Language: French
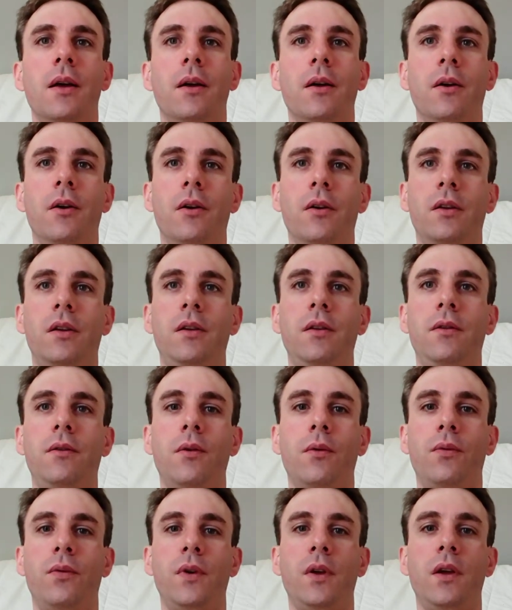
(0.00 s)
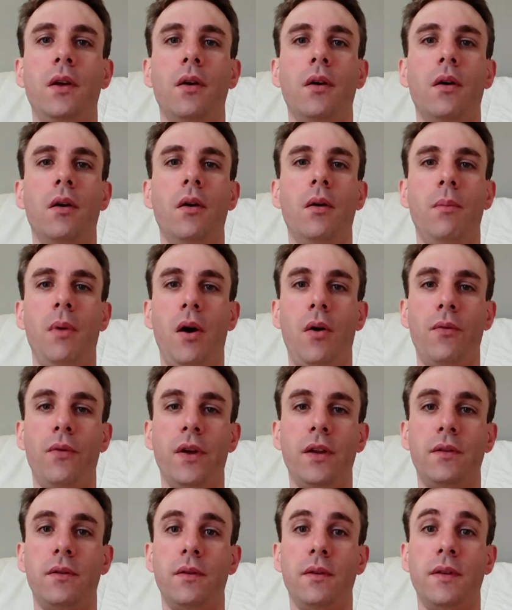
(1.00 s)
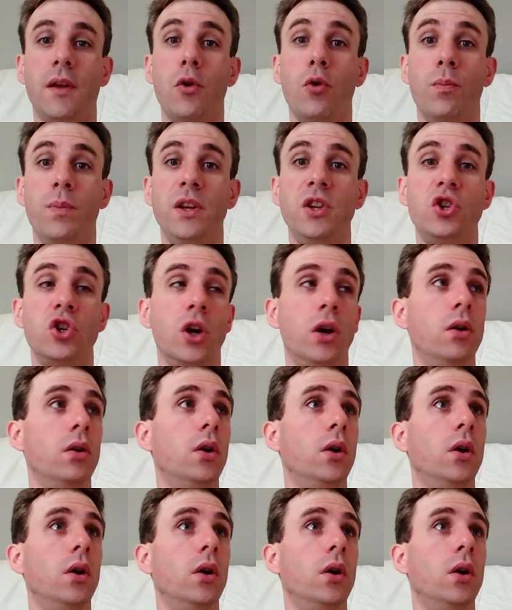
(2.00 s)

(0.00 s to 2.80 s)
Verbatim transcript: euh, qui se fait, euh, bah, en fait, c'est ça le pitch, hein,